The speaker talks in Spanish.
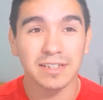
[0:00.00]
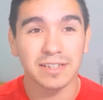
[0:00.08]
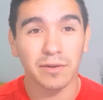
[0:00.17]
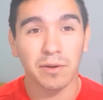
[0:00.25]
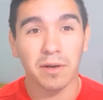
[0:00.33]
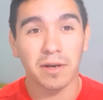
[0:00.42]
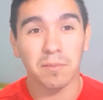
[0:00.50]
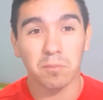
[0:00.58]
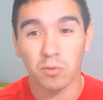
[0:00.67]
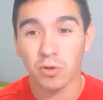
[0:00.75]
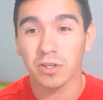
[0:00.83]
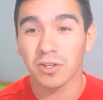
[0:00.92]
estaba
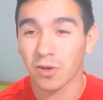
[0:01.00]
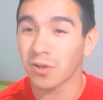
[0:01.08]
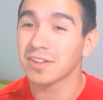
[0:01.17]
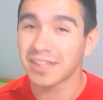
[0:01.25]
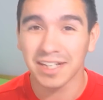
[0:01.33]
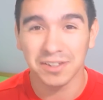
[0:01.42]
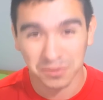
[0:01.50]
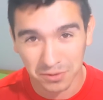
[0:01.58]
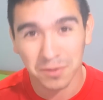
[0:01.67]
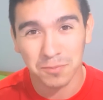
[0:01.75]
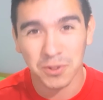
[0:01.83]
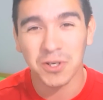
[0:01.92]
muy
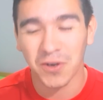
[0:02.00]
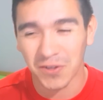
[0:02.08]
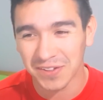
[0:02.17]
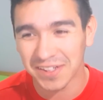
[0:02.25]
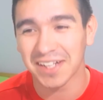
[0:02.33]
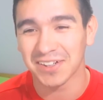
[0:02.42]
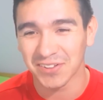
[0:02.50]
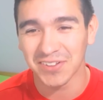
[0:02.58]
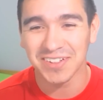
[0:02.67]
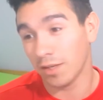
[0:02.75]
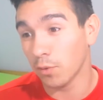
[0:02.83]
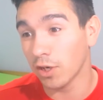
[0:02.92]
contento, muy contento.
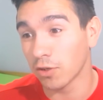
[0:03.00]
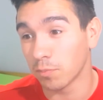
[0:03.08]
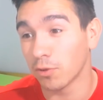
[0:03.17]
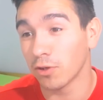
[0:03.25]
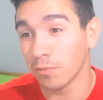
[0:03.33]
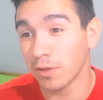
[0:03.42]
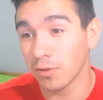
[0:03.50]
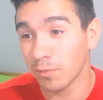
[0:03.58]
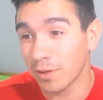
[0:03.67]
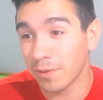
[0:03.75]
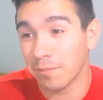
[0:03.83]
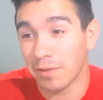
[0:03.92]
Y bueno, por lo menos
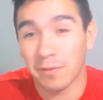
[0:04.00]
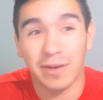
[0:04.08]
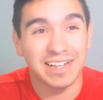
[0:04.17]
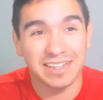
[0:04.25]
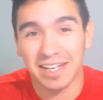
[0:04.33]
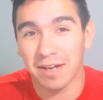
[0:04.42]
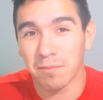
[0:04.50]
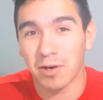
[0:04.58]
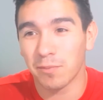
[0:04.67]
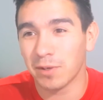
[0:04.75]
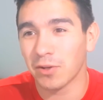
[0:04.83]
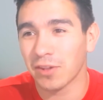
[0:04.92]
me, me vestía más o
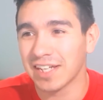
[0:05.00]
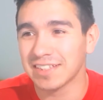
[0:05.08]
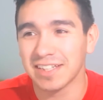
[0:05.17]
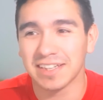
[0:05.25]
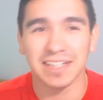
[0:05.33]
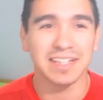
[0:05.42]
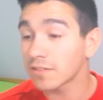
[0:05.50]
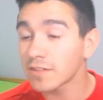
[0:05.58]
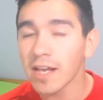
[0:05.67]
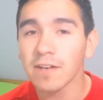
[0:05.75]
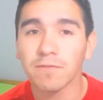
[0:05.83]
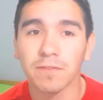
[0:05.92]
menos decente.
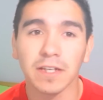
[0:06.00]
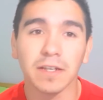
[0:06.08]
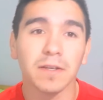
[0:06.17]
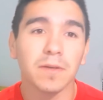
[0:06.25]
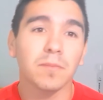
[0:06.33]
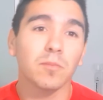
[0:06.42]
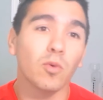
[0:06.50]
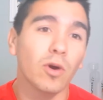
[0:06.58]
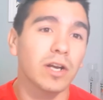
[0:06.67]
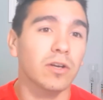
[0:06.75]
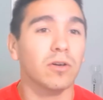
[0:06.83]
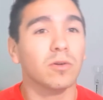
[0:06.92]
Selfie.
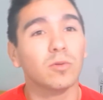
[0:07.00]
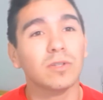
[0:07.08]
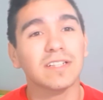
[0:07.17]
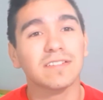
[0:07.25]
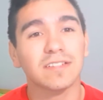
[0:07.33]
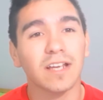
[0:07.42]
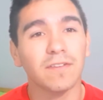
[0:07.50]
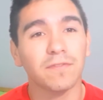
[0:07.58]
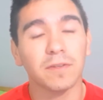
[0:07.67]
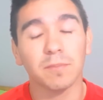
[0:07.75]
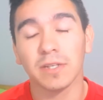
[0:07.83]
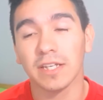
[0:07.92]
Bueno, una
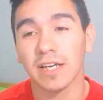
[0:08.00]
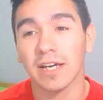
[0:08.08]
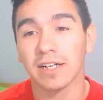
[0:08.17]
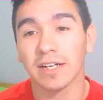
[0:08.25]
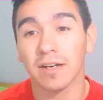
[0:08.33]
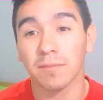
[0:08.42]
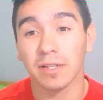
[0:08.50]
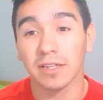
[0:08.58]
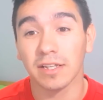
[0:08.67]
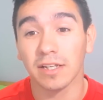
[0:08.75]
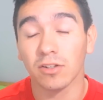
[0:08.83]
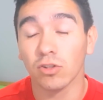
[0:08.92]
selfie mía
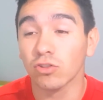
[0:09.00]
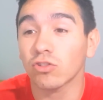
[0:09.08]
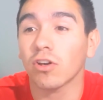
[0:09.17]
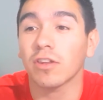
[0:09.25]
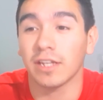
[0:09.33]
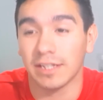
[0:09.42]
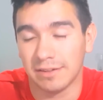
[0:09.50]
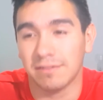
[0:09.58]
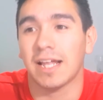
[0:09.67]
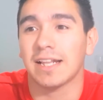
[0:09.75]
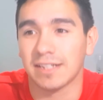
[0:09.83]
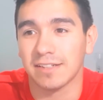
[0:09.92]
realmente, no soy de
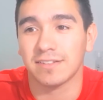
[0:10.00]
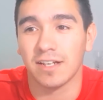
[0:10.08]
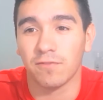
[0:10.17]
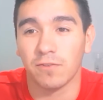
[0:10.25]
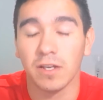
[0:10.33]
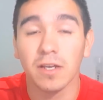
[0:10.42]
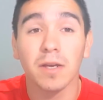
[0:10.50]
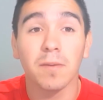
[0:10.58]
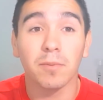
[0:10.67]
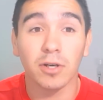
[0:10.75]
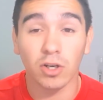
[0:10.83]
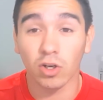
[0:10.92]
tantas selfies,
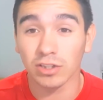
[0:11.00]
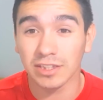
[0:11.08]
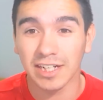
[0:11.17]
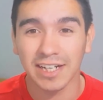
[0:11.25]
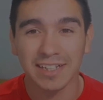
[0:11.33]
pero encontré